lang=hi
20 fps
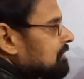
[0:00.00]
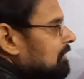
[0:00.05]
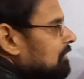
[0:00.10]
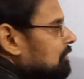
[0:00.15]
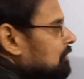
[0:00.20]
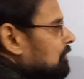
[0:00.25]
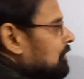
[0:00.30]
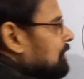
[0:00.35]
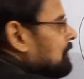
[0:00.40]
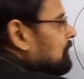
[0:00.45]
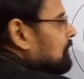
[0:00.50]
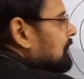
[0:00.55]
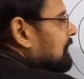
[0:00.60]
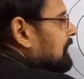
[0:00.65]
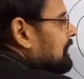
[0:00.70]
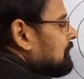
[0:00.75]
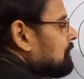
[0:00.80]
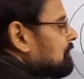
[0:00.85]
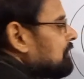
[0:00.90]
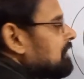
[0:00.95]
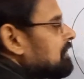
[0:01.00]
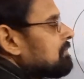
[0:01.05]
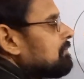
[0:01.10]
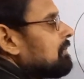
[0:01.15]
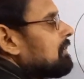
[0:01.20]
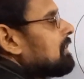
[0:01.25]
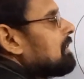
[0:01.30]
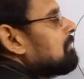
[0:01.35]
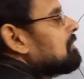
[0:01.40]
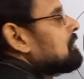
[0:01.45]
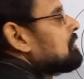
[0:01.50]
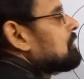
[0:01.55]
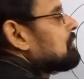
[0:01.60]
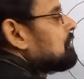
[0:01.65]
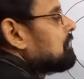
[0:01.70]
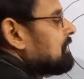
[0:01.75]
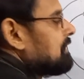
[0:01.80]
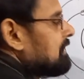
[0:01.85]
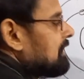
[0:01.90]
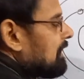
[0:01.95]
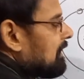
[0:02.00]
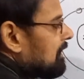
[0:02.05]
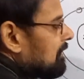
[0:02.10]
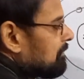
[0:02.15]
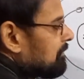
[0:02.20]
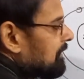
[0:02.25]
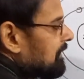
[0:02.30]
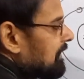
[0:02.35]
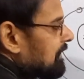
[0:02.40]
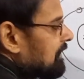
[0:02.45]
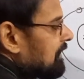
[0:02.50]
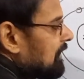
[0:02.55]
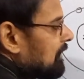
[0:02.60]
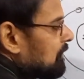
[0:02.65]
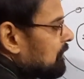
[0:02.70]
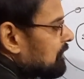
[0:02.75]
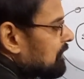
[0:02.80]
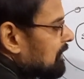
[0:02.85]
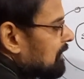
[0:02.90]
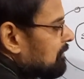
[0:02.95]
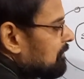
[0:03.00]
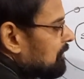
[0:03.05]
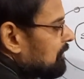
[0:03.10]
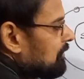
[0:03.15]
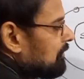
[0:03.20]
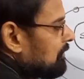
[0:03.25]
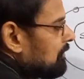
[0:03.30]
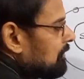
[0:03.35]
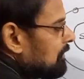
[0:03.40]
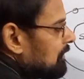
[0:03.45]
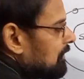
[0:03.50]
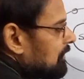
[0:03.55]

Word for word: सन को इन्होंने न्यूक्लियस माना बच्चों यहाँ पर ये क्या होता है बोलो